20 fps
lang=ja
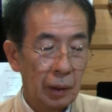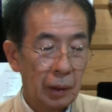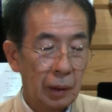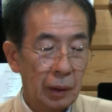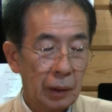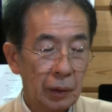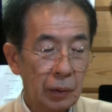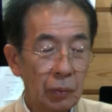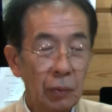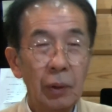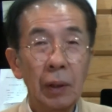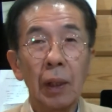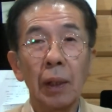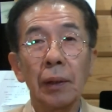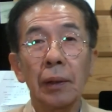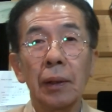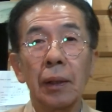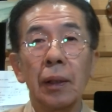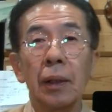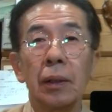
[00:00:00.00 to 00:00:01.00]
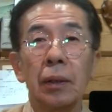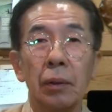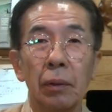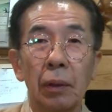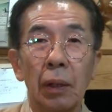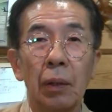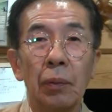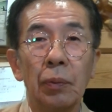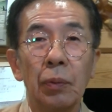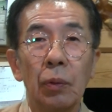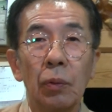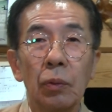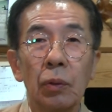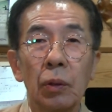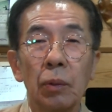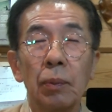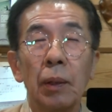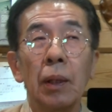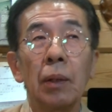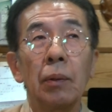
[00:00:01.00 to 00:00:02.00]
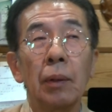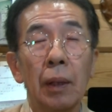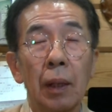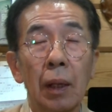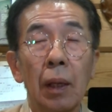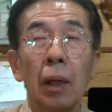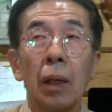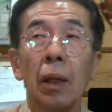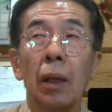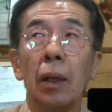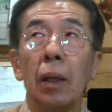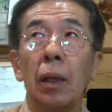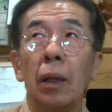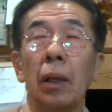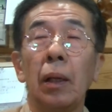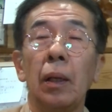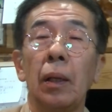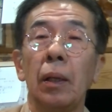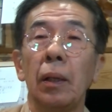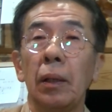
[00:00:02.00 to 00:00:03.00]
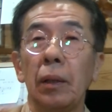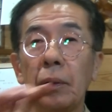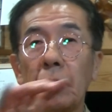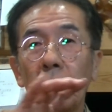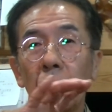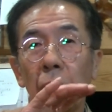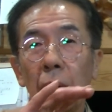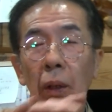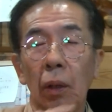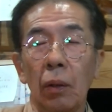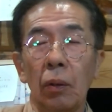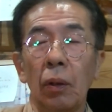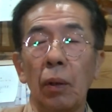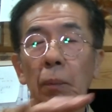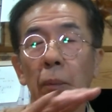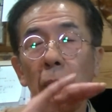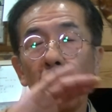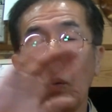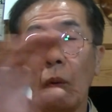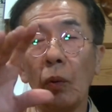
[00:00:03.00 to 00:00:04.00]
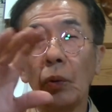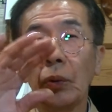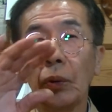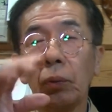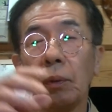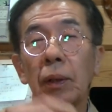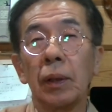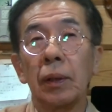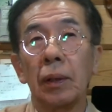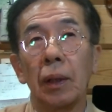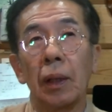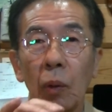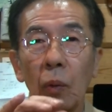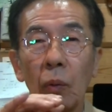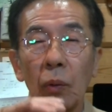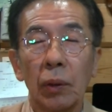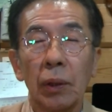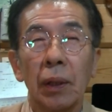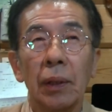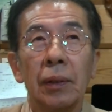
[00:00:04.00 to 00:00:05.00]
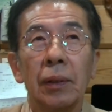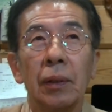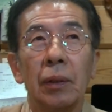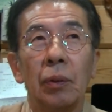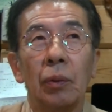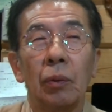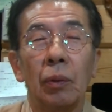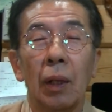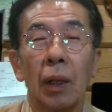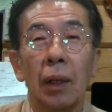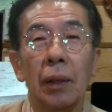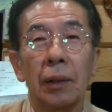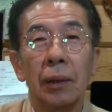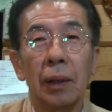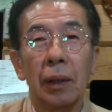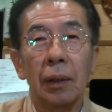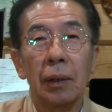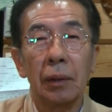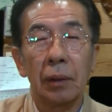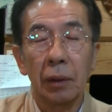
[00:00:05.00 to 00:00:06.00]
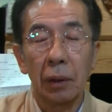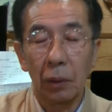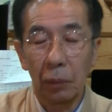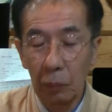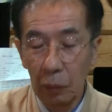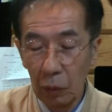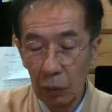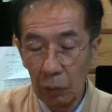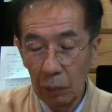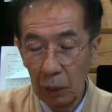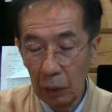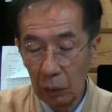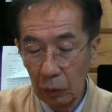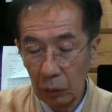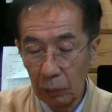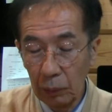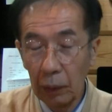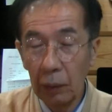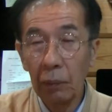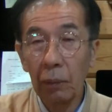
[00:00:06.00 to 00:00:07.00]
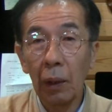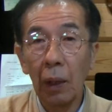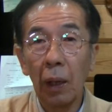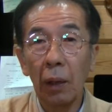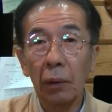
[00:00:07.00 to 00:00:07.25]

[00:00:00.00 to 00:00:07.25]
非常に簡単ですねヤフオクの場合はね、えーと、やっぱオークションですからこう競ってるような感じなんですけども、まあ、この場合はあ